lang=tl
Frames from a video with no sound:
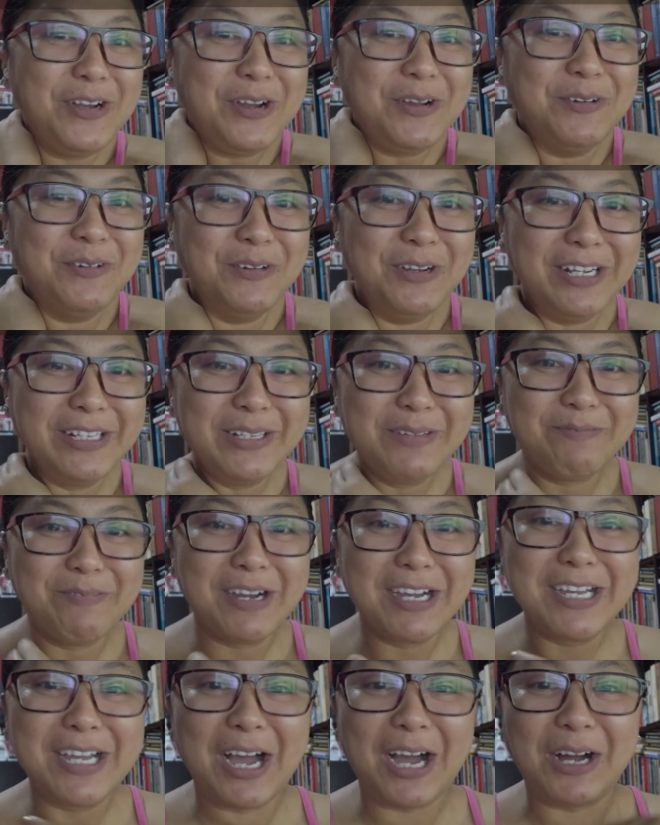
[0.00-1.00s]
huling huli sa
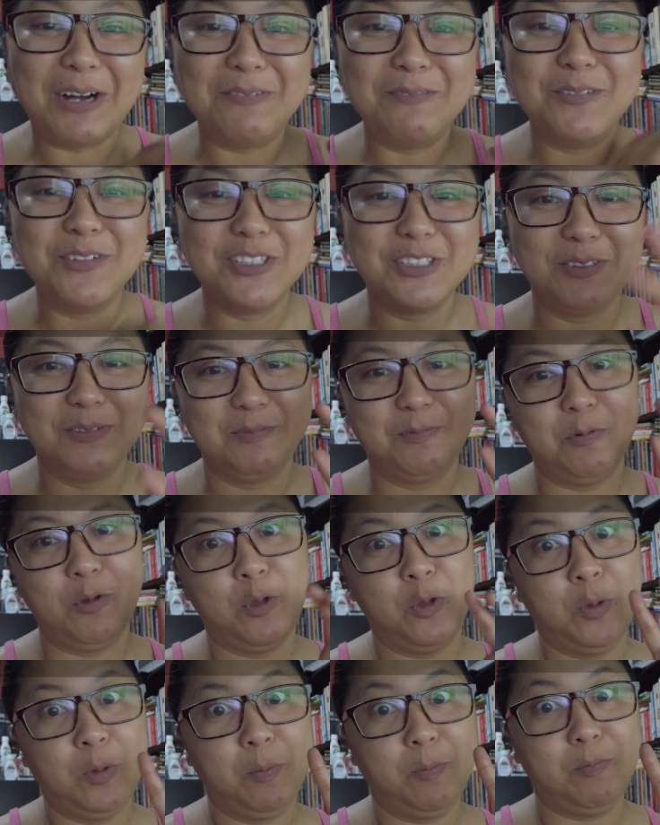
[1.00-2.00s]
pagkakamot
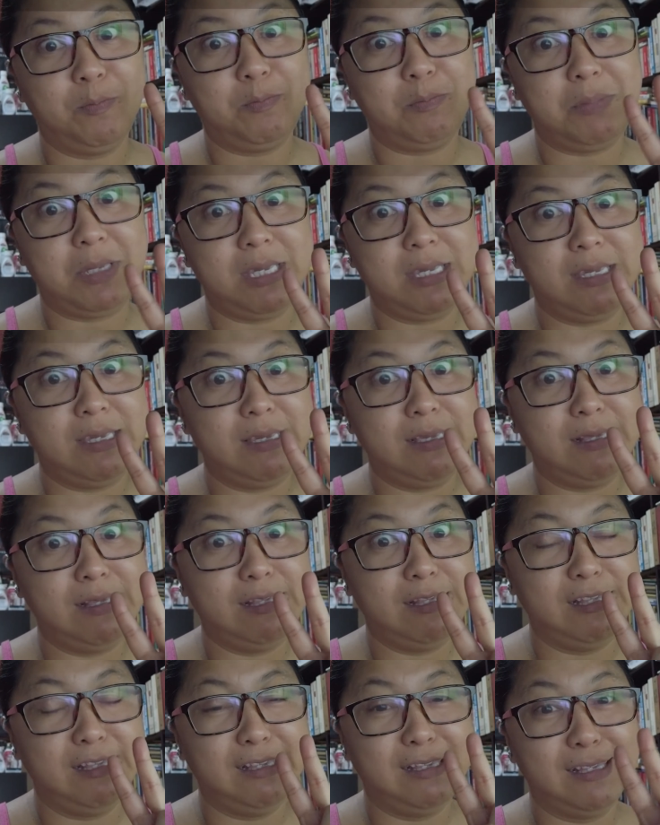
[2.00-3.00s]

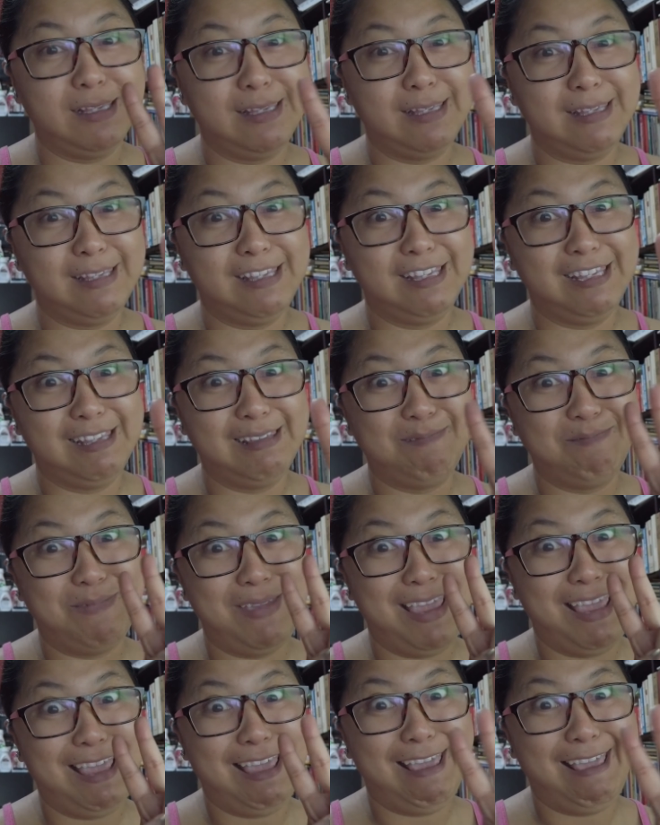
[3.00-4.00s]
peace
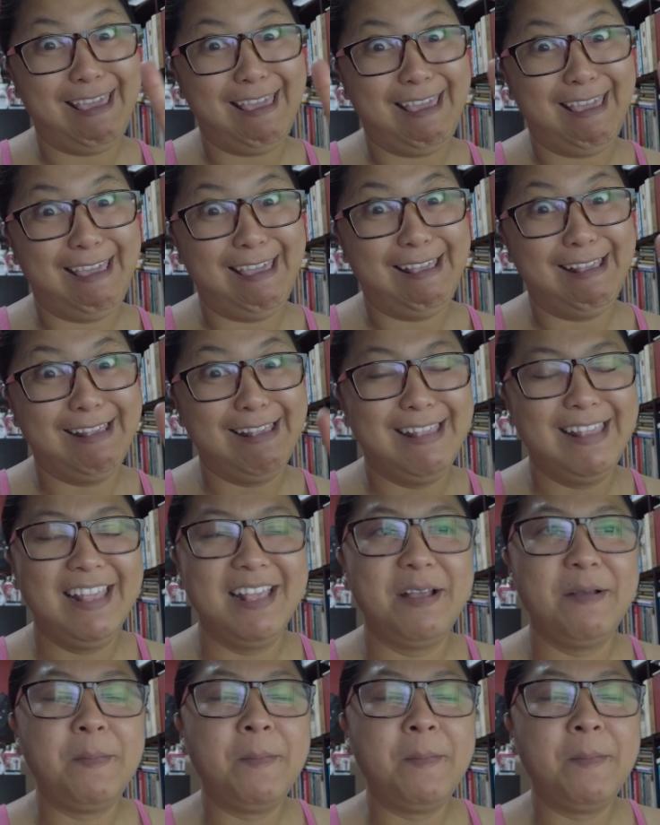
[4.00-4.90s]
peace